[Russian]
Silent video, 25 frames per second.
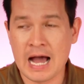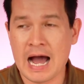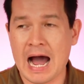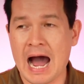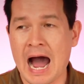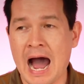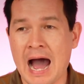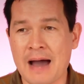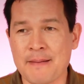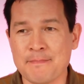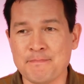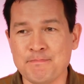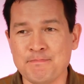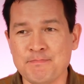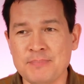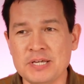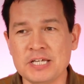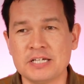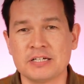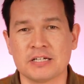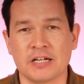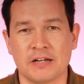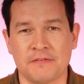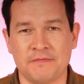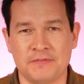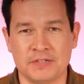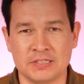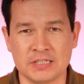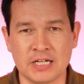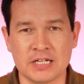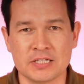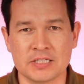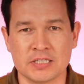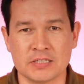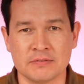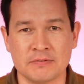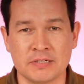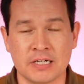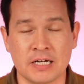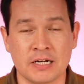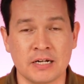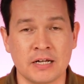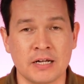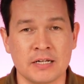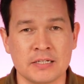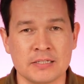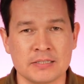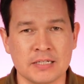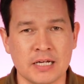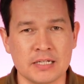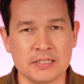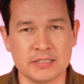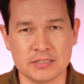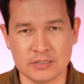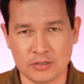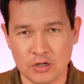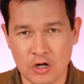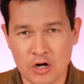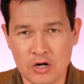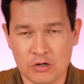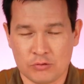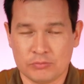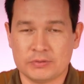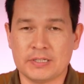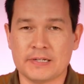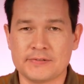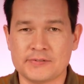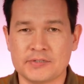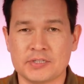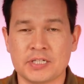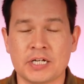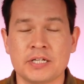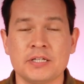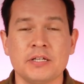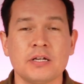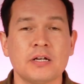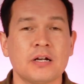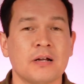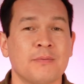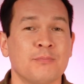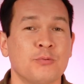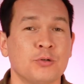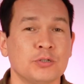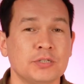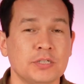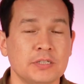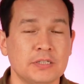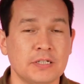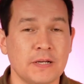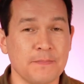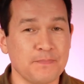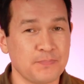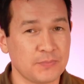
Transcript: а микрофинансовых организаций у нас в стране работает